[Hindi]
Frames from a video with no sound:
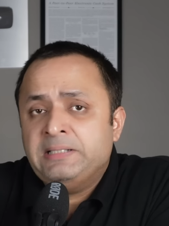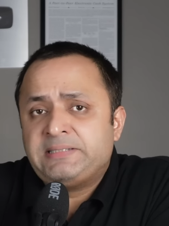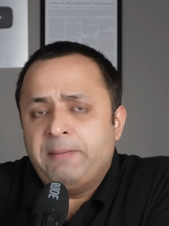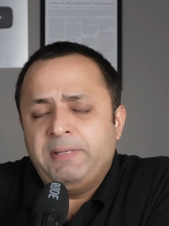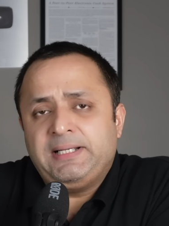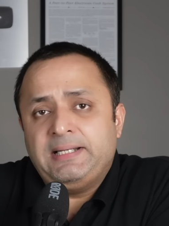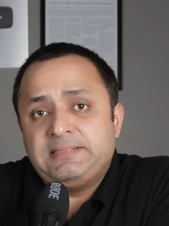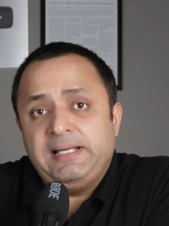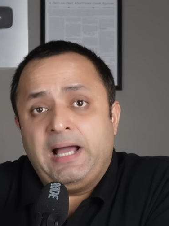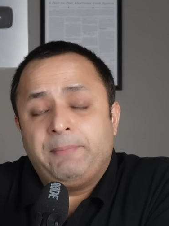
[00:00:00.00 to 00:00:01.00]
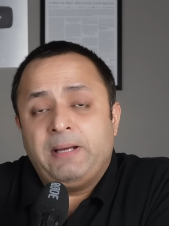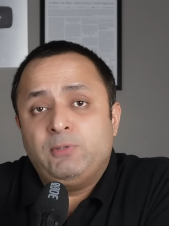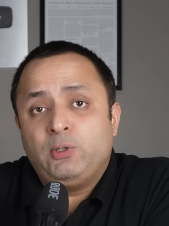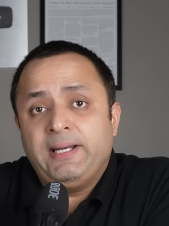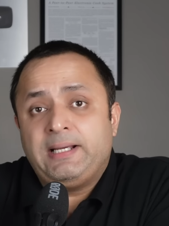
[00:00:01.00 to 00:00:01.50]
साइमल्टेनियसली यहाँ पे हम
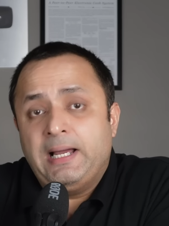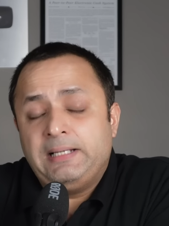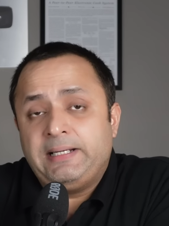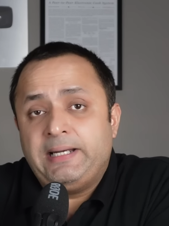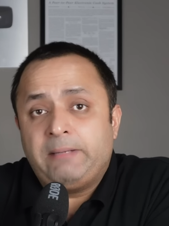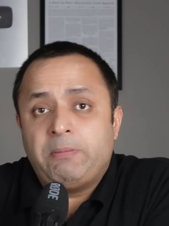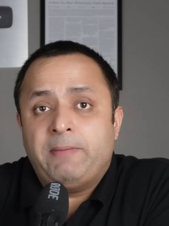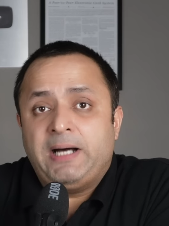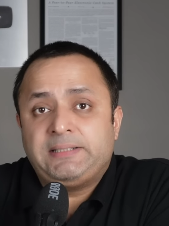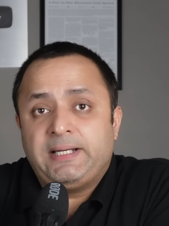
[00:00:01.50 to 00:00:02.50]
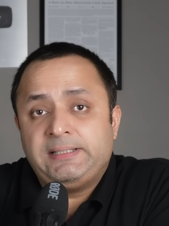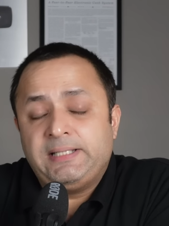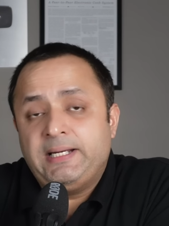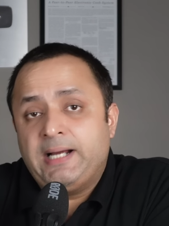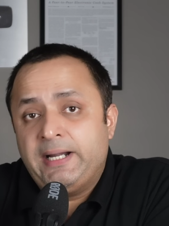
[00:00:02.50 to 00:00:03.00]
लोगों ने कल की डेट में बात करी
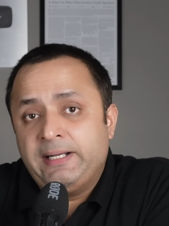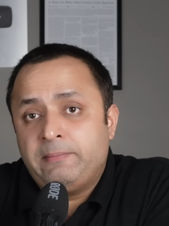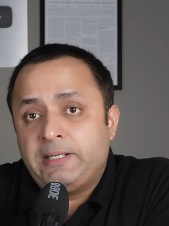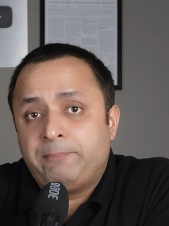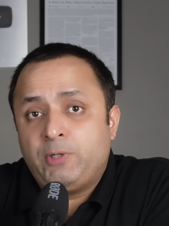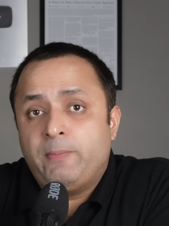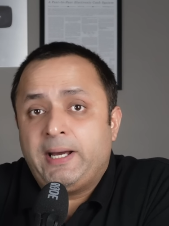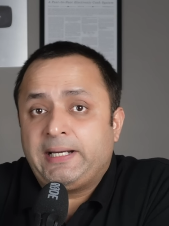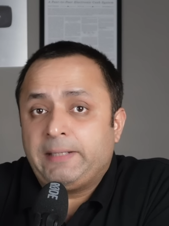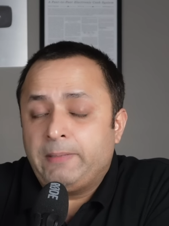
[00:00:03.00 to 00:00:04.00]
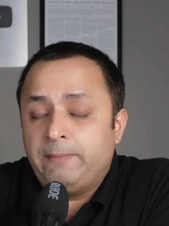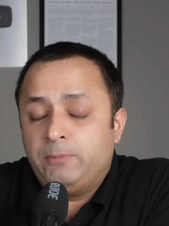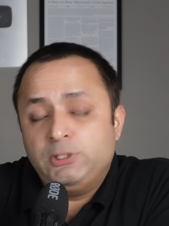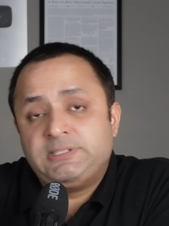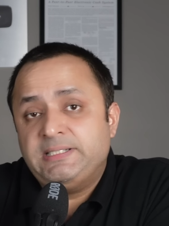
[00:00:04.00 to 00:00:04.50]
थी रिगार्डिंग क्रिप्टो मार्केट में
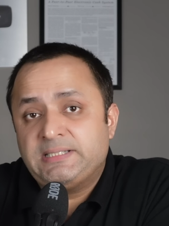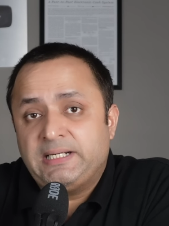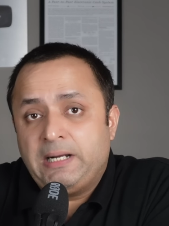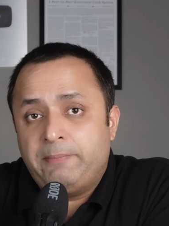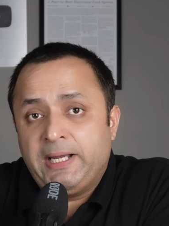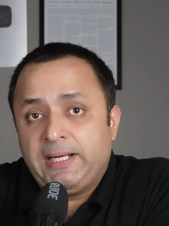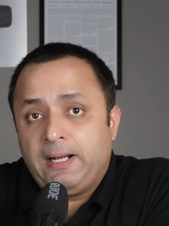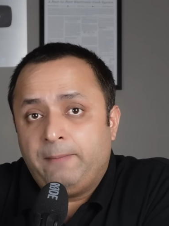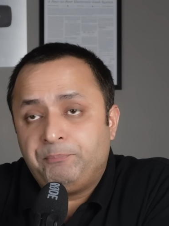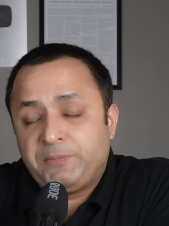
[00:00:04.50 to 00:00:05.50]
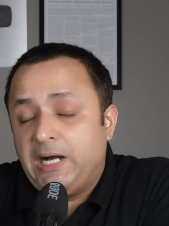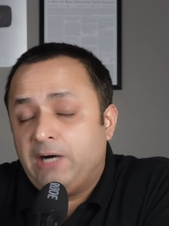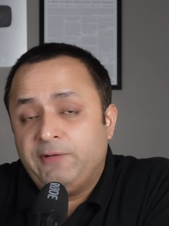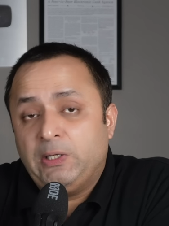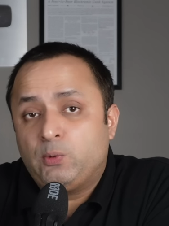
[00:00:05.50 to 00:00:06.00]
बुल सीजन कब आएगा
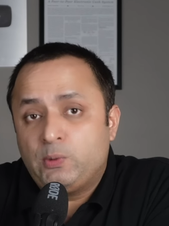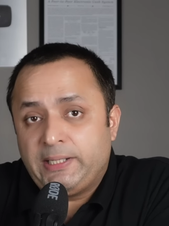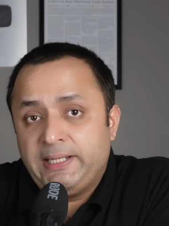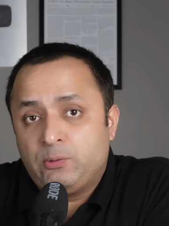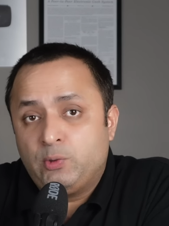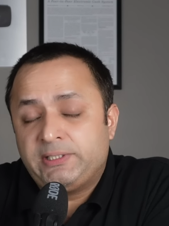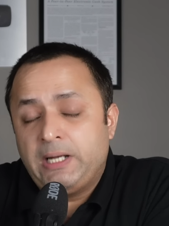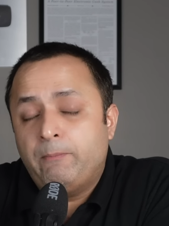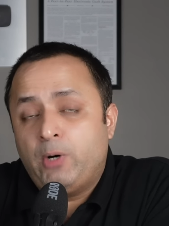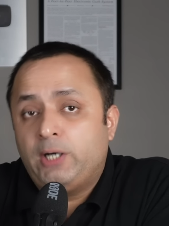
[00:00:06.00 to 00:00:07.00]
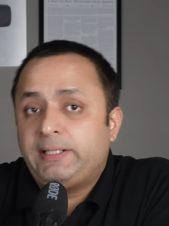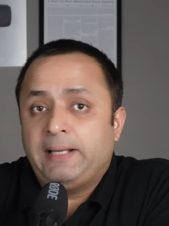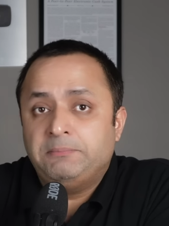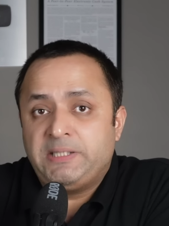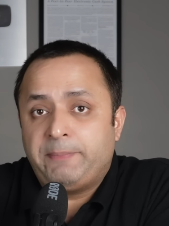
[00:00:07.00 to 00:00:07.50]
काफ़ी लोगों का ये क्वेश्चन बहुत
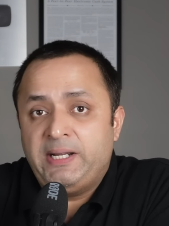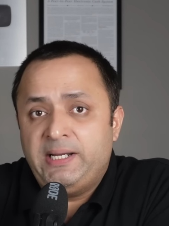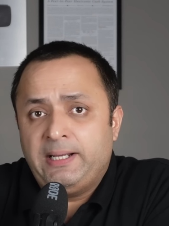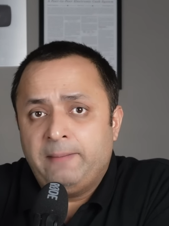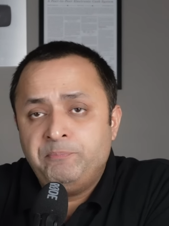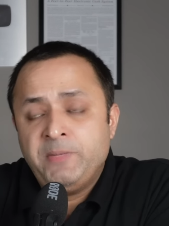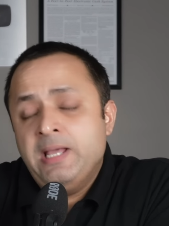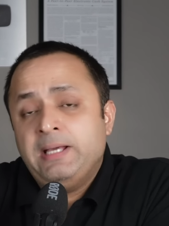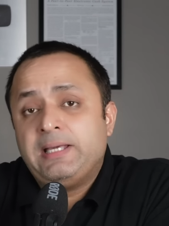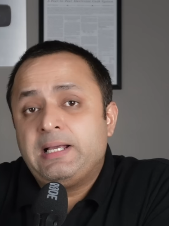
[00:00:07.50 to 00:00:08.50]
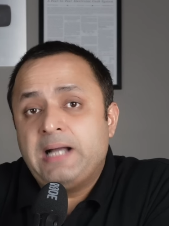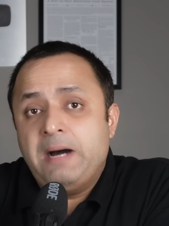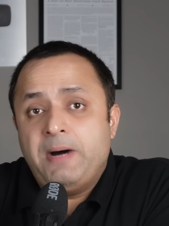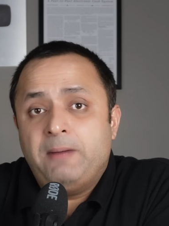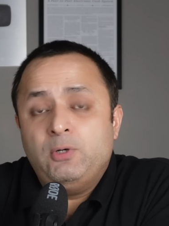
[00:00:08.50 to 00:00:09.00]
टाइम से पेंडिंग है कि
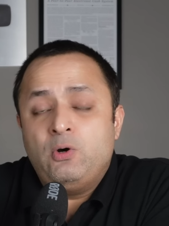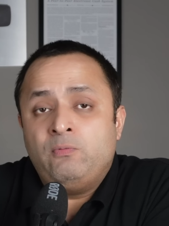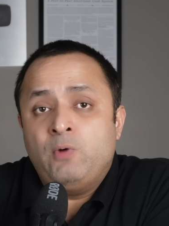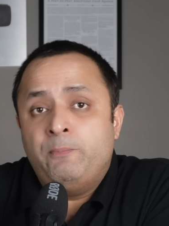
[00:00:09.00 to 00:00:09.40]
कब हम लोग वो